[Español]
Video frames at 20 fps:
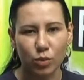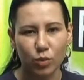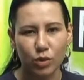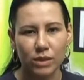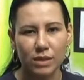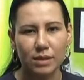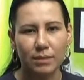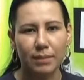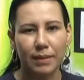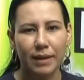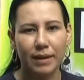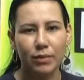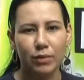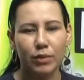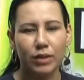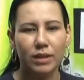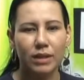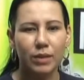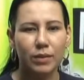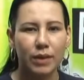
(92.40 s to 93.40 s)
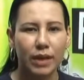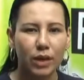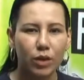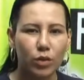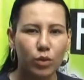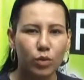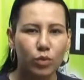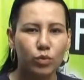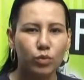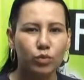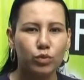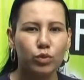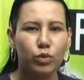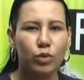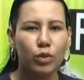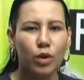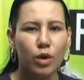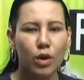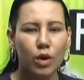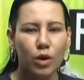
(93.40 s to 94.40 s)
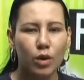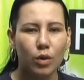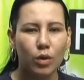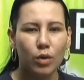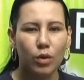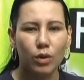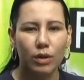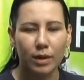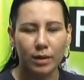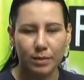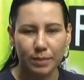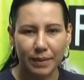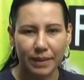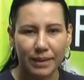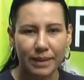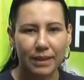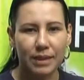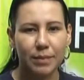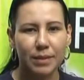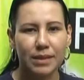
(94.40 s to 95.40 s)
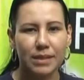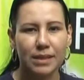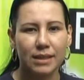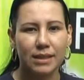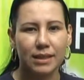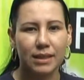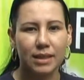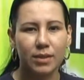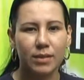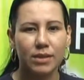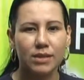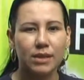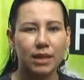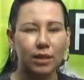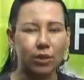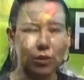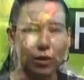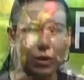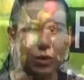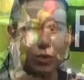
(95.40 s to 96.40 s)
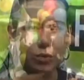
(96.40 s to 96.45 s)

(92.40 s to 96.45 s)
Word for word: Municipal, una actividad en conjunto con las partes representativas tanto del